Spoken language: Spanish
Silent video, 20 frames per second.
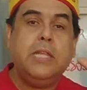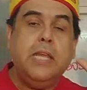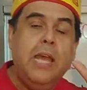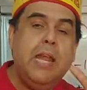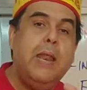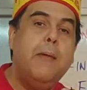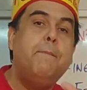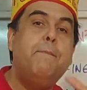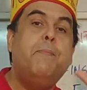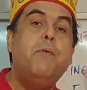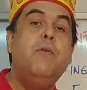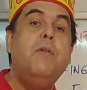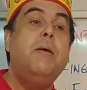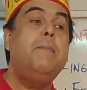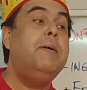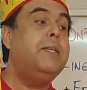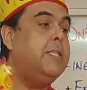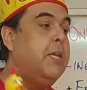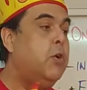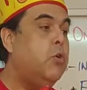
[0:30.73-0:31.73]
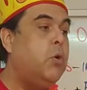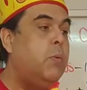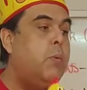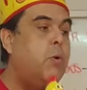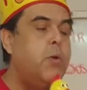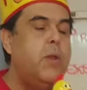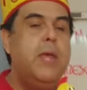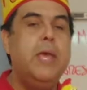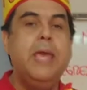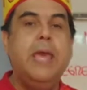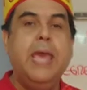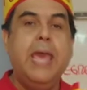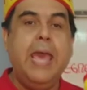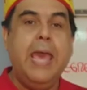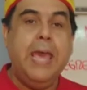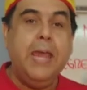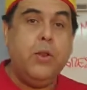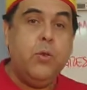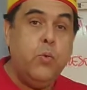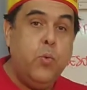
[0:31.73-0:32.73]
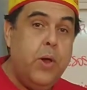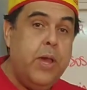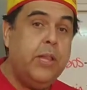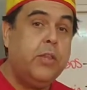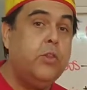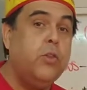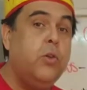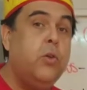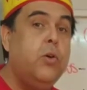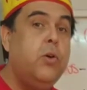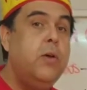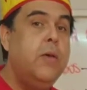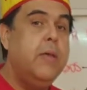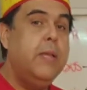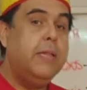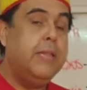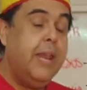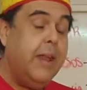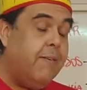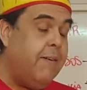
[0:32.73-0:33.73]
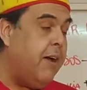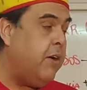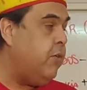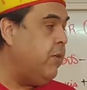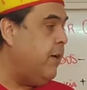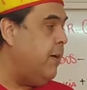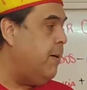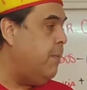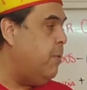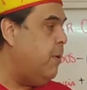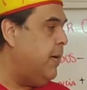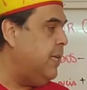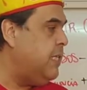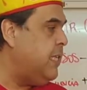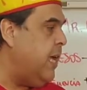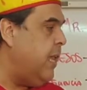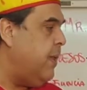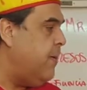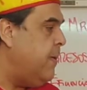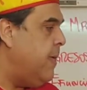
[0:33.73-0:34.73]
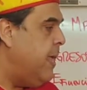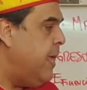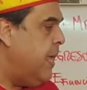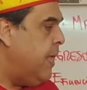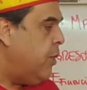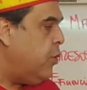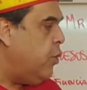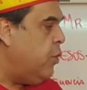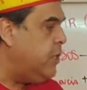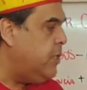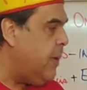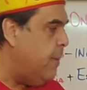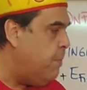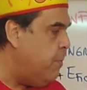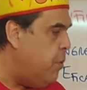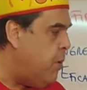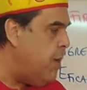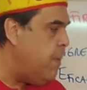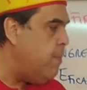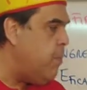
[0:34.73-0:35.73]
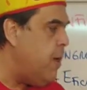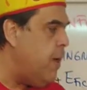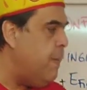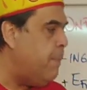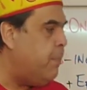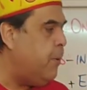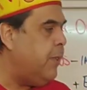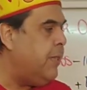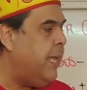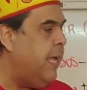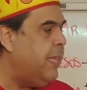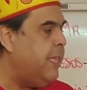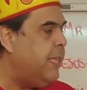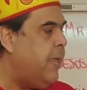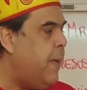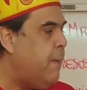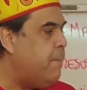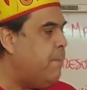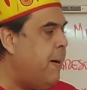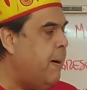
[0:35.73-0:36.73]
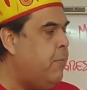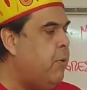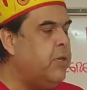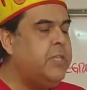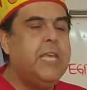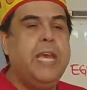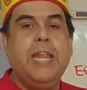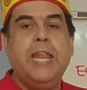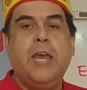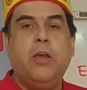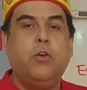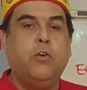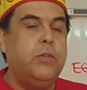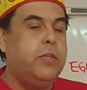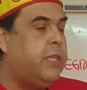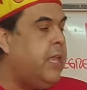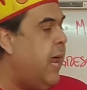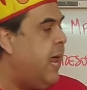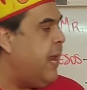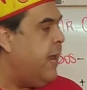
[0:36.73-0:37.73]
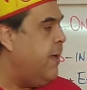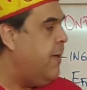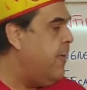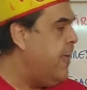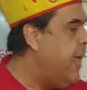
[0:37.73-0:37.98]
tienen problemas en común. Es nuestro trabajo que vamos a hacer. Entonces, muy, muy importante, vamos a ir a encontrar